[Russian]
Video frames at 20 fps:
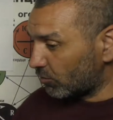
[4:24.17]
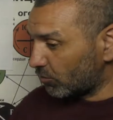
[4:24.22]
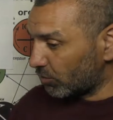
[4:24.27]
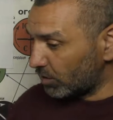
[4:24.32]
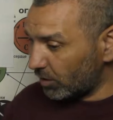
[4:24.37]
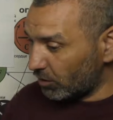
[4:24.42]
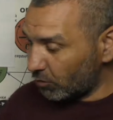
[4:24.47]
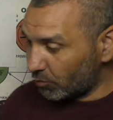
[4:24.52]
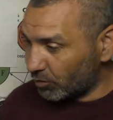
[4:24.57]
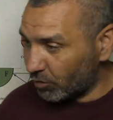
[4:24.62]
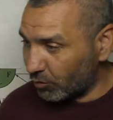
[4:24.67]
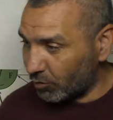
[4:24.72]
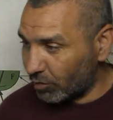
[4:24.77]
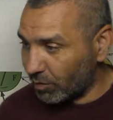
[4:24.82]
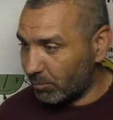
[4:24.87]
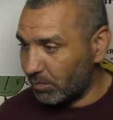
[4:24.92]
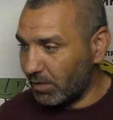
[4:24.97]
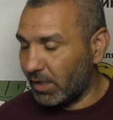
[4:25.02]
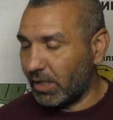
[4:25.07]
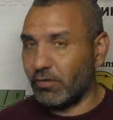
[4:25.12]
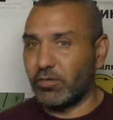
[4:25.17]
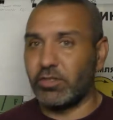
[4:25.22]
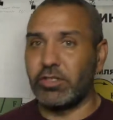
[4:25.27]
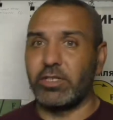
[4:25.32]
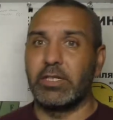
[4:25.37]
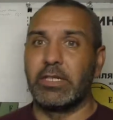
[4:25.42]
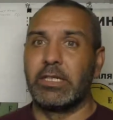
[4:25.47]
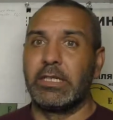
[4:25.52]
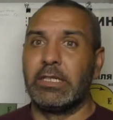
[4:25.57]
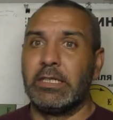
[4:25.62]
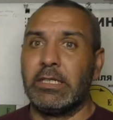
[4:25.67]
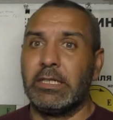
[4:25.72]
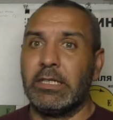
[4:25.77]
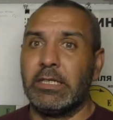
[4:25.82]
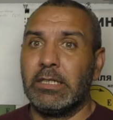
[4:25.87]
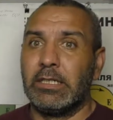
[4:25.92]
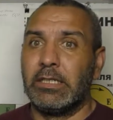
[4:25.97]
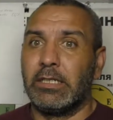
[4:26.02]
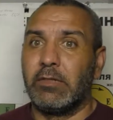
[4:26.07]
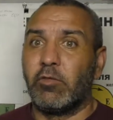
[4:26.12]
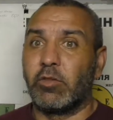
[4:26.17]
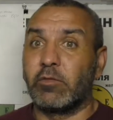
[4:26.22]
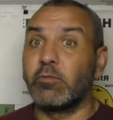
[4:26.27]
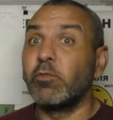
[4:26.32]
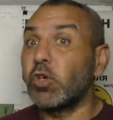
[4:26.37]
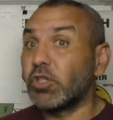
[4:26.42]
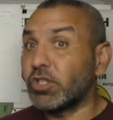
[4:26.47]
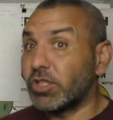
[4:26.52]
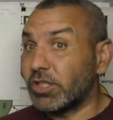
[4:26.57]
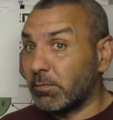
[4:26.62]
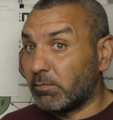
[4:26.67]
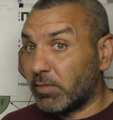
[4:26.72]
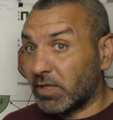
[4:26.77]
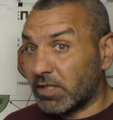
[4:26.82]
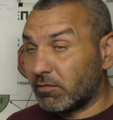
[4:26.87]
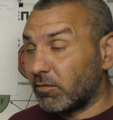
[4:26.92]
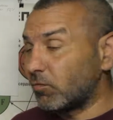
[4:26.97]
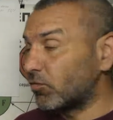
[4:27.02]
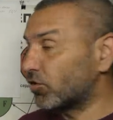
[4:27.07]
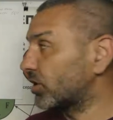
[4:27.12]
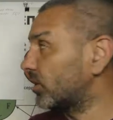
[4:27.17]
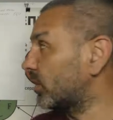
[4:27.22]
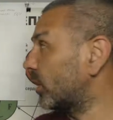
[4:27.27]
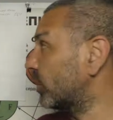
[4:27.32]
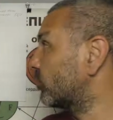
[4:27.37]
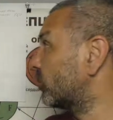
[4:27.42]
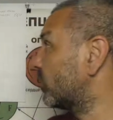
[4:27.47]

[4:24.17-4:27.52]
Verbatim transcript: другие общеукрепляющие. Вот можете по своему желанию